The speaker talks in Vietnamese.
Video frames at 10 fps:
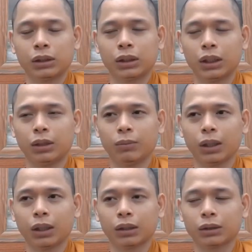khi
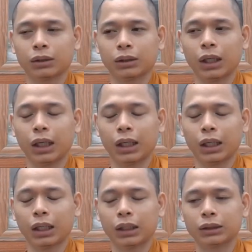mà
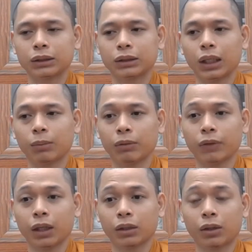nghe nghe bà
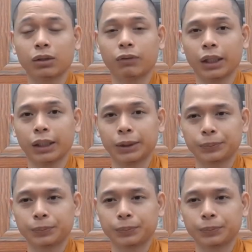vợ nói như vậy đó